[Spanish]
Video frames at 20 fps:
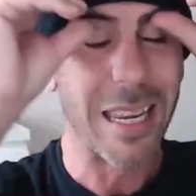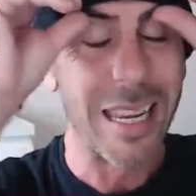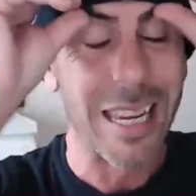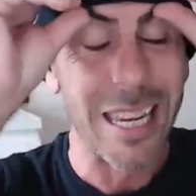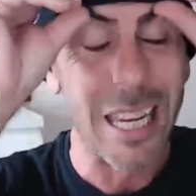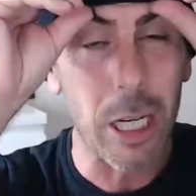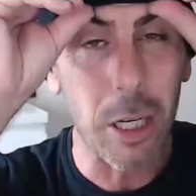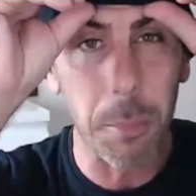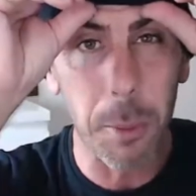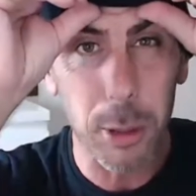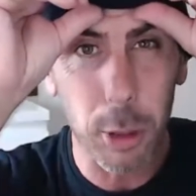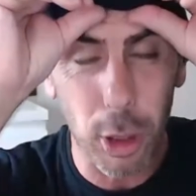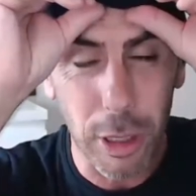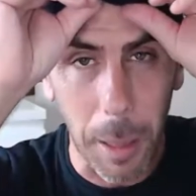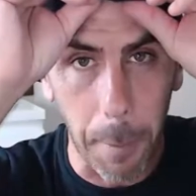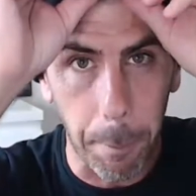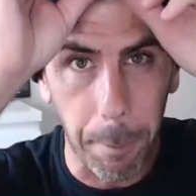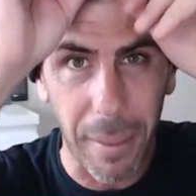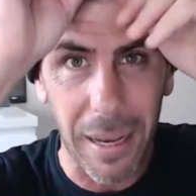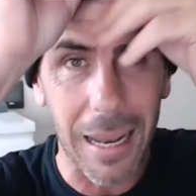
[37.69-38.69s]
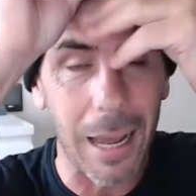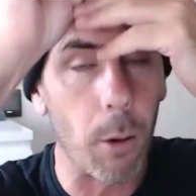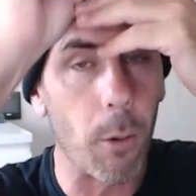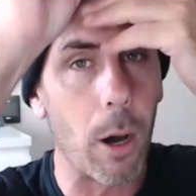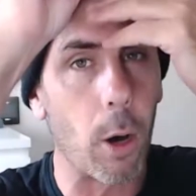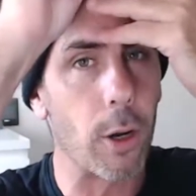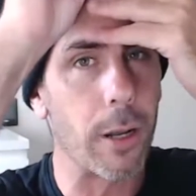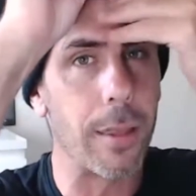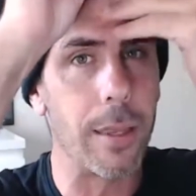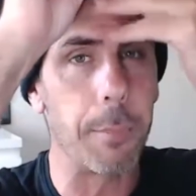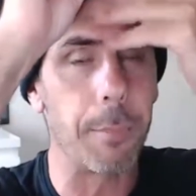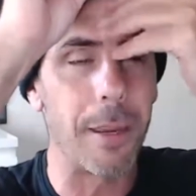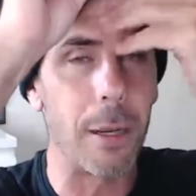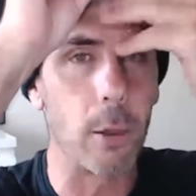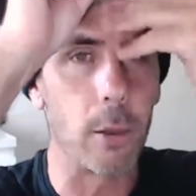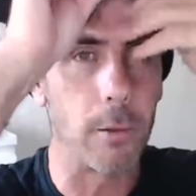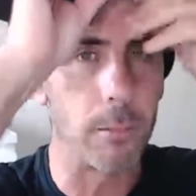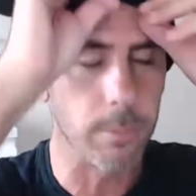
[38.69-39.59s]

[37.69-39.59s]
Y como estoy tan pelado ahora de pelo,